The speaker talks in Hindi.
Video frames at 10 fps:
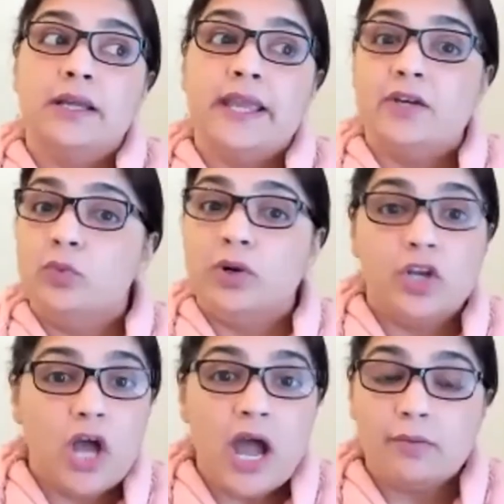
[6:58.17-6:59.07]
it will
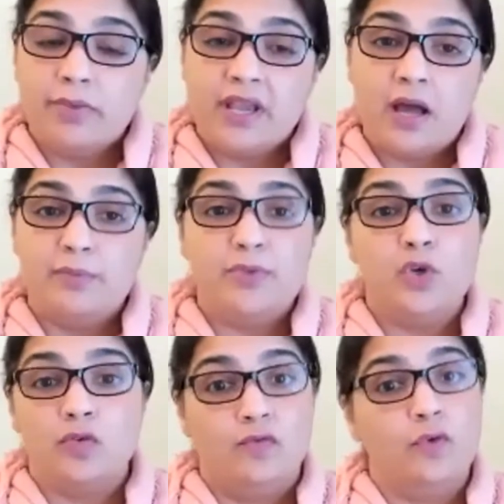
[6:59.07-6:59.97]
not become
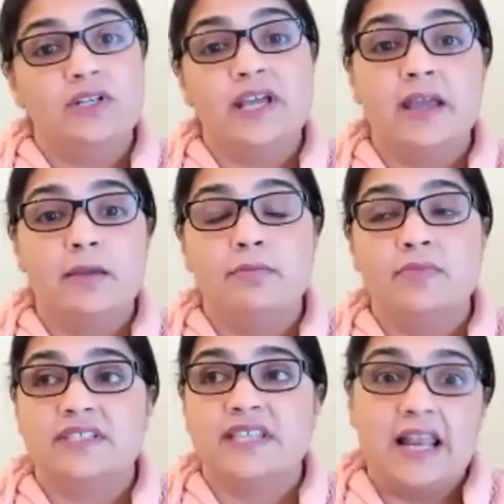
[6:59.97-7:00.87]
your full time
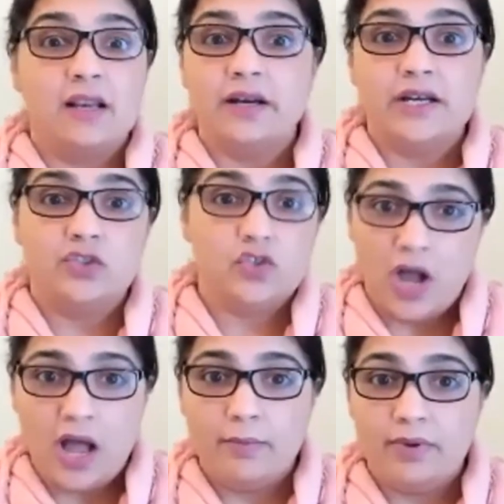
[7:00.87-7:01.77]
salary
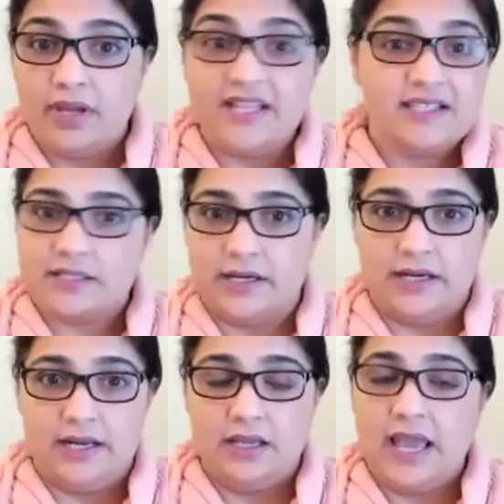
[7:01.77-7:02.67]
job
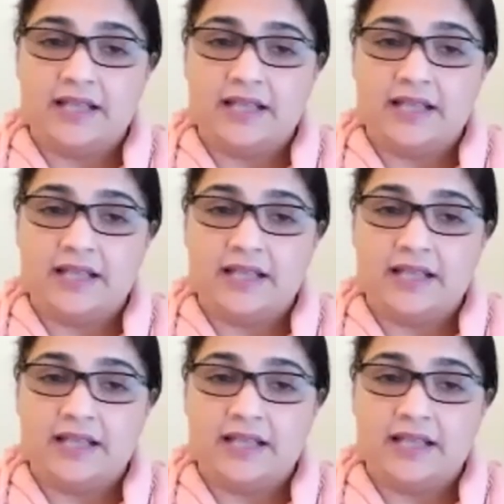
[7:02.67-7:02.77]
instantly